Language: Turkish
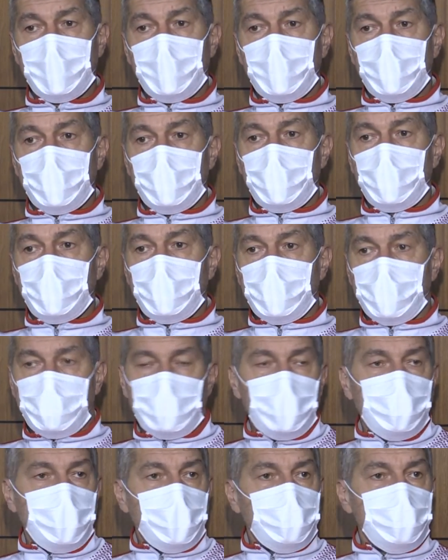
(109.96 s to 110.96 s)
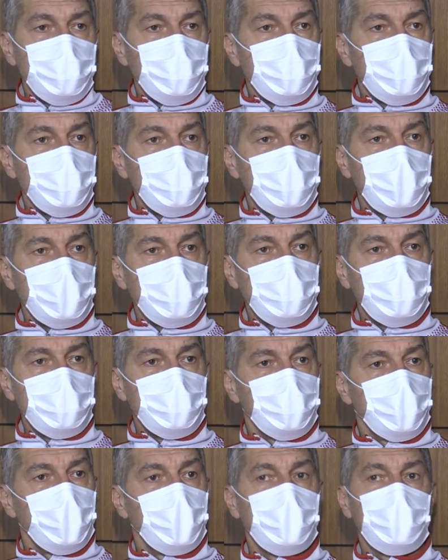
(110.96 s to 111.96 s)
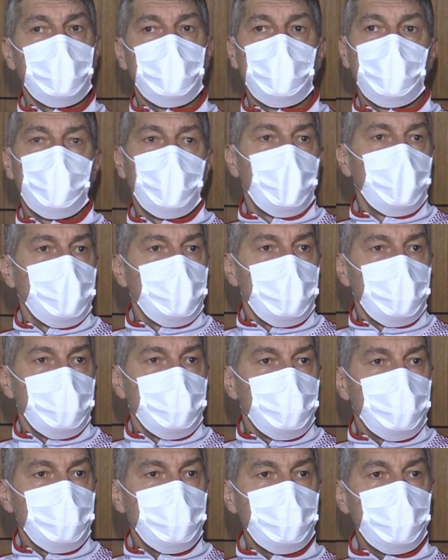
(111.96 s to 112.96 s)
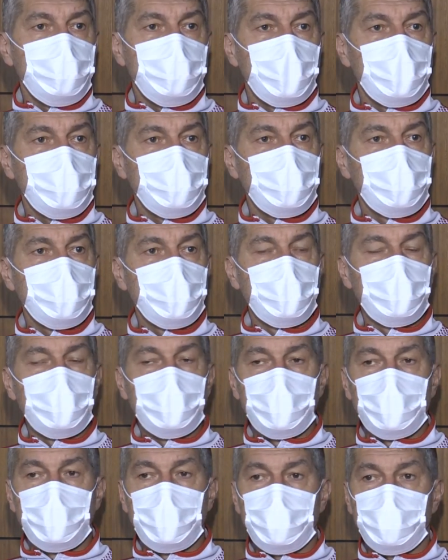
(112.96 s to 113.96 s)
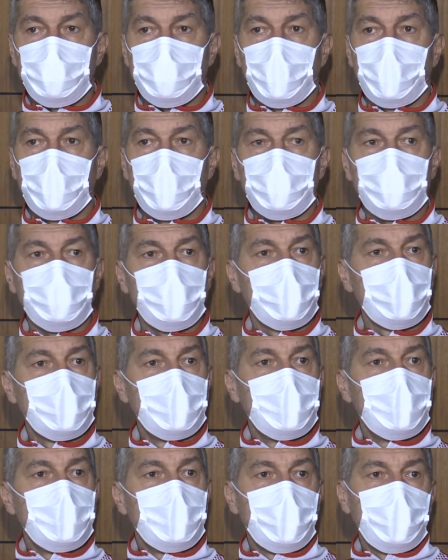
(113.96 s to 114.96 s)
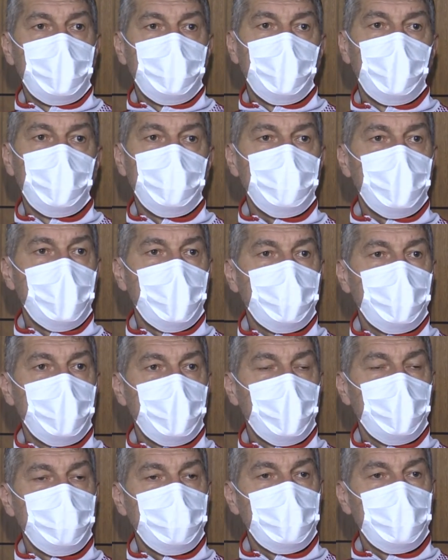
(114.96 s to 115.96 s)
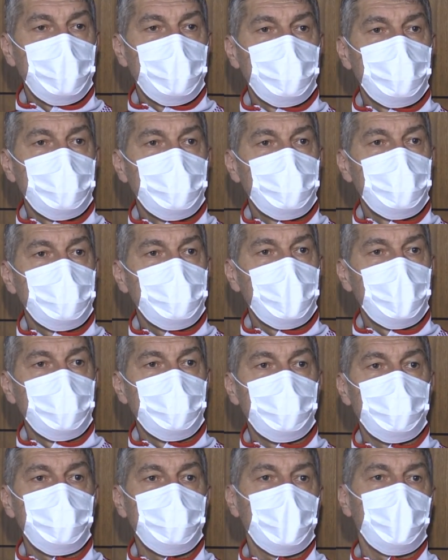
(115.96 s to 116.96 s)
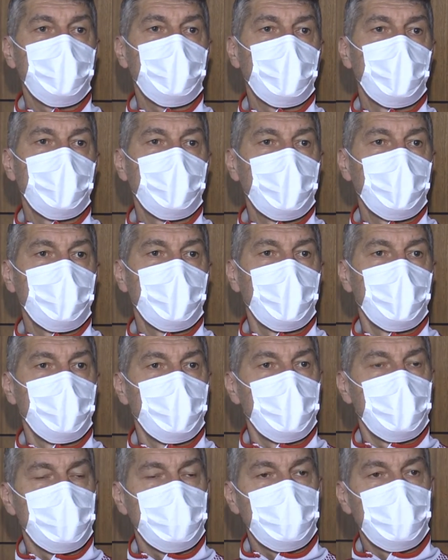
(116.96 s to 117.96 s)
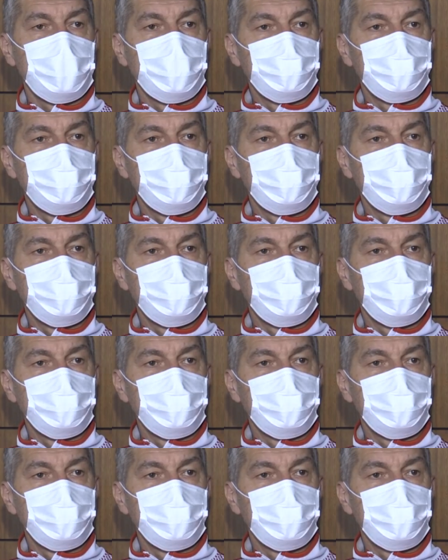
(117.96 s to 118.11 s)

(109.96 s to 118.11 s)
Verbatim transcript: E, kazanmak için çıkacağız. Puan ya da puanlar için çıkacağız. E, inşallah da handball camiamıza e, sevindirecek bir haber verebiliriz.